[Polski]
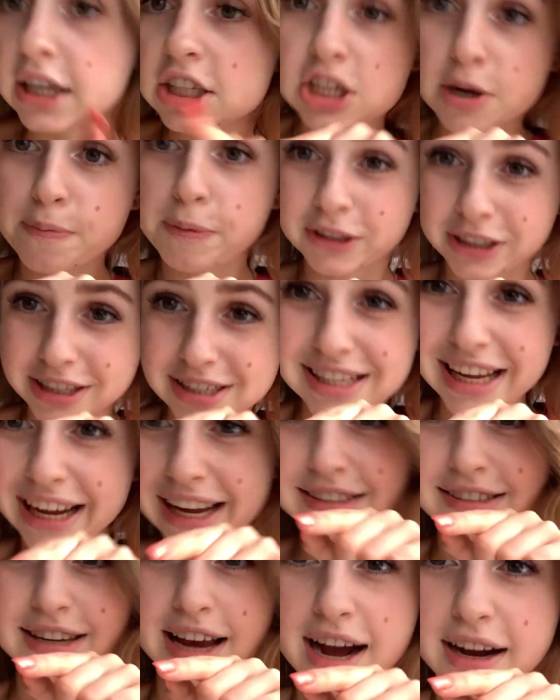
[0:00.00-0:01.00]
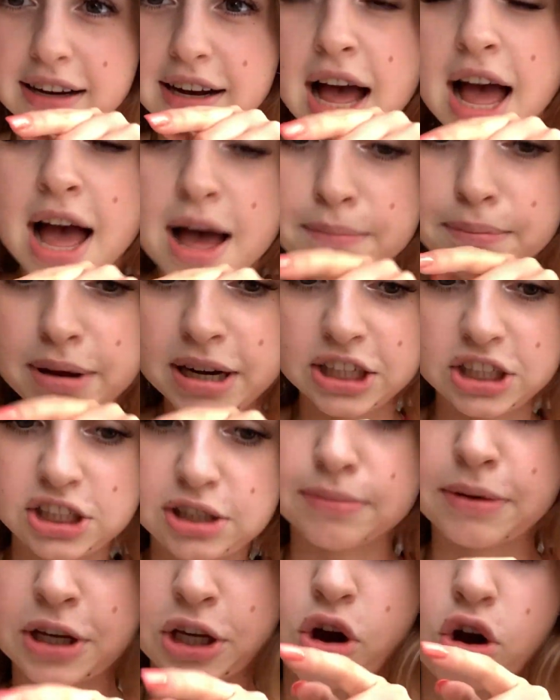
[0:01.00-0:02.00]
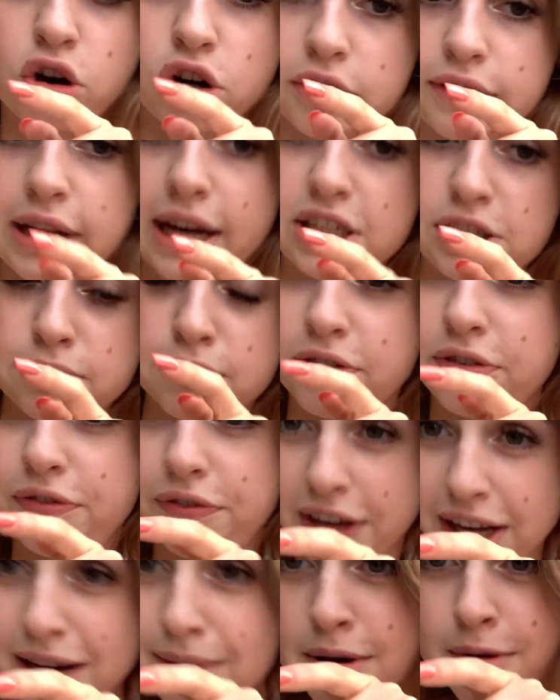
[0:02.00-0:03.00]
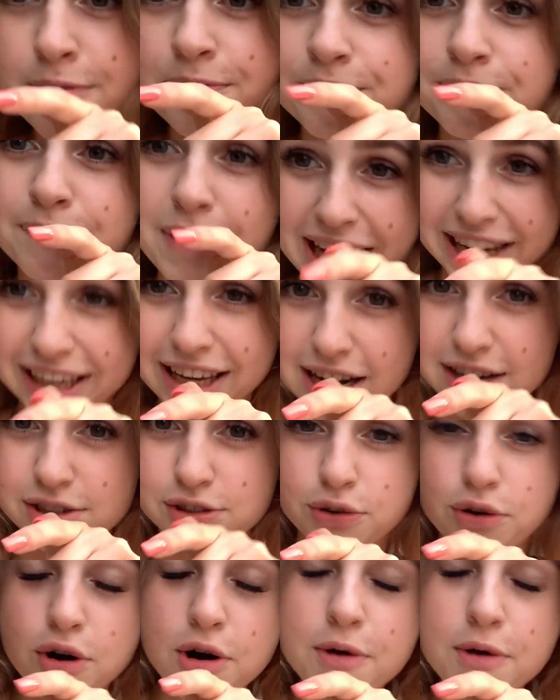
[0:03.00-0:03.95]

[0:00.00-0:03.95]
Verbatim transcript: Jeszcze po tych zajęciach byliśmy i oglądaliśmy film po angielsku,